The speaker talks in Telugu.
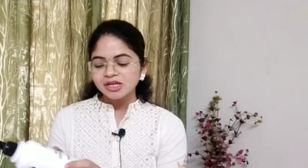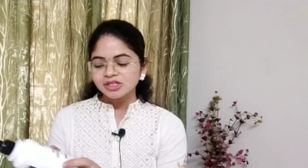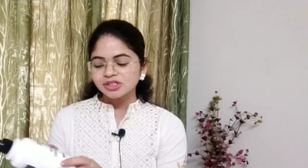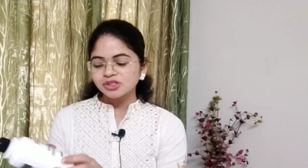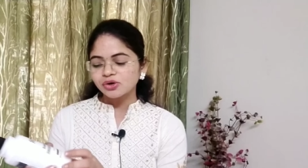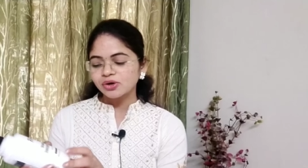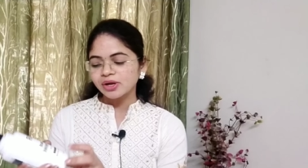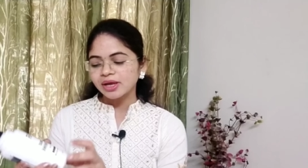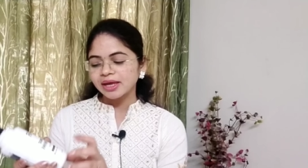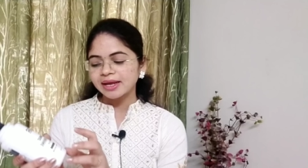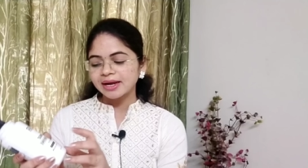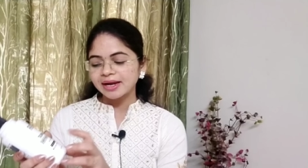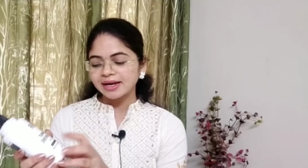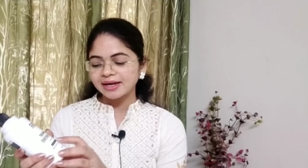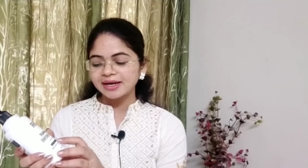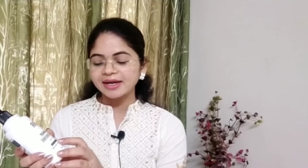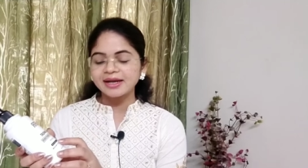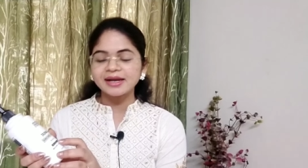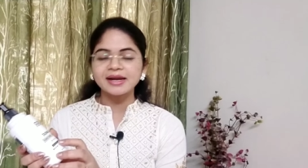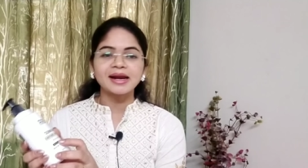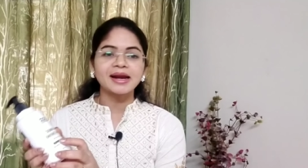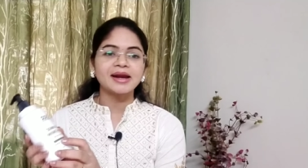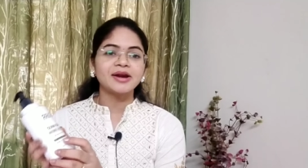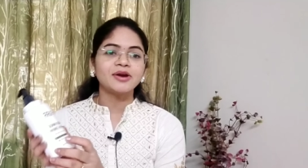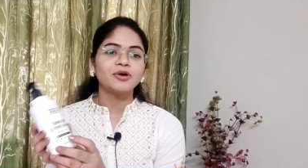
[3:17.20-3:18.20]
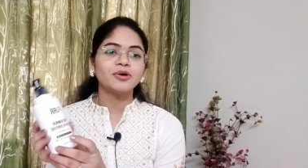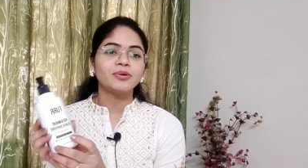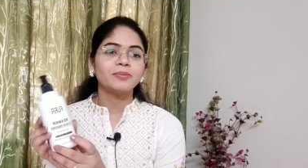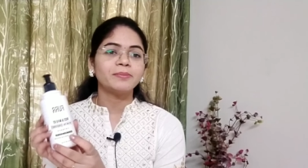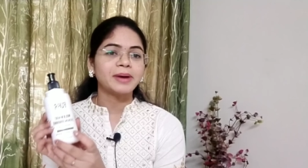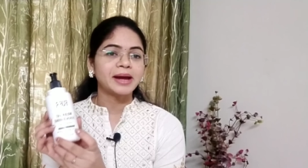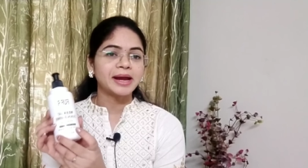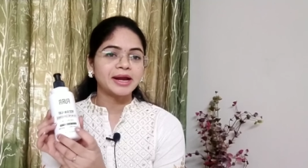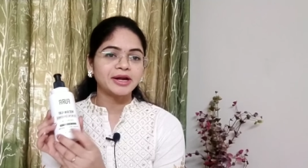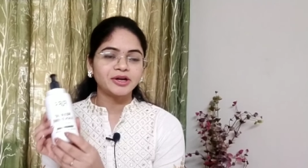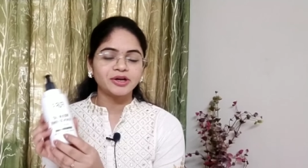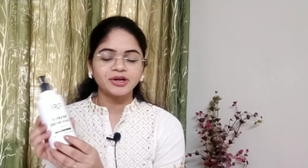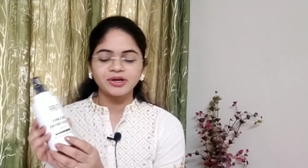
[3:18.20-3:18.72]
సో కెరటిన్ అండ్
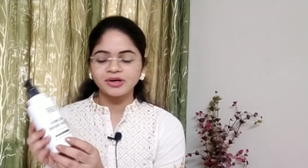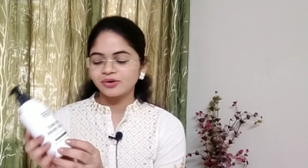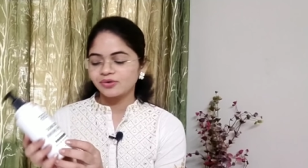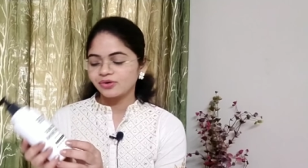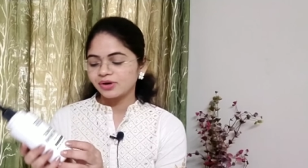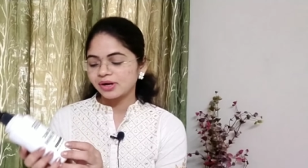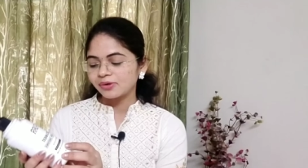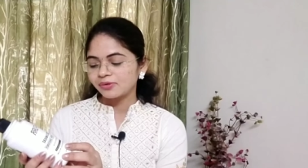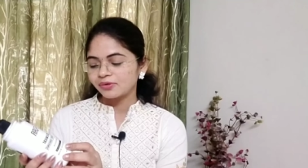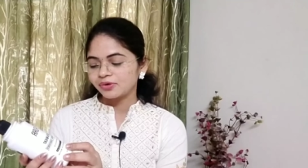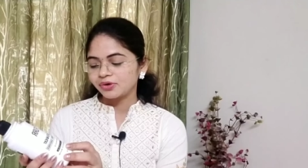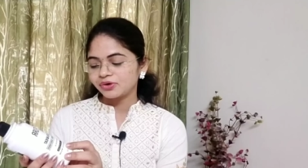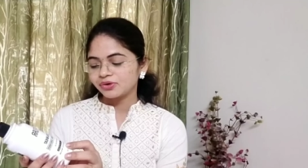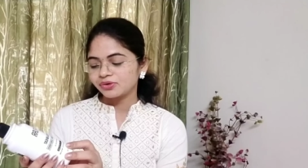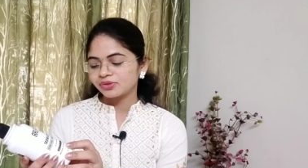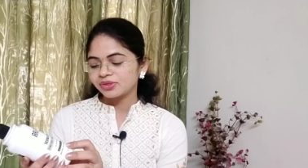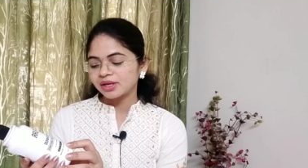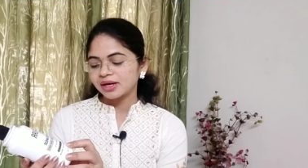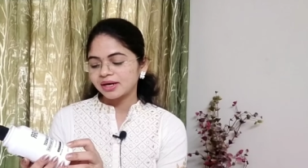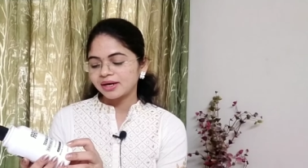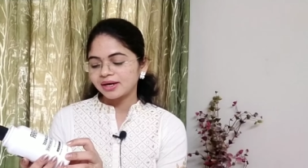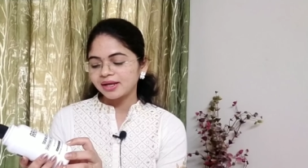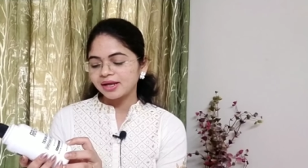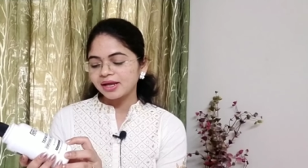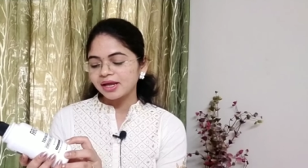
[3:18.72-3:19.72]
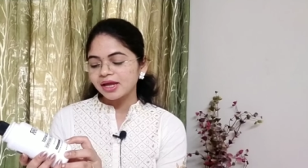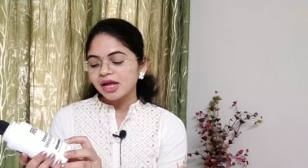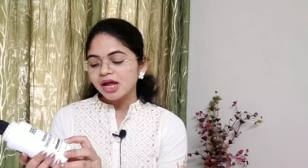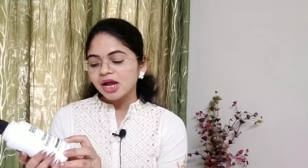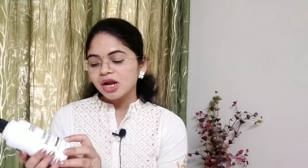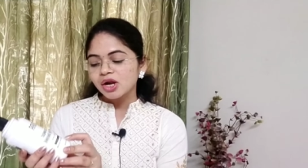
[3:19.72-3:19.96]
బయోటిన్ కూడా ఉంటుందండి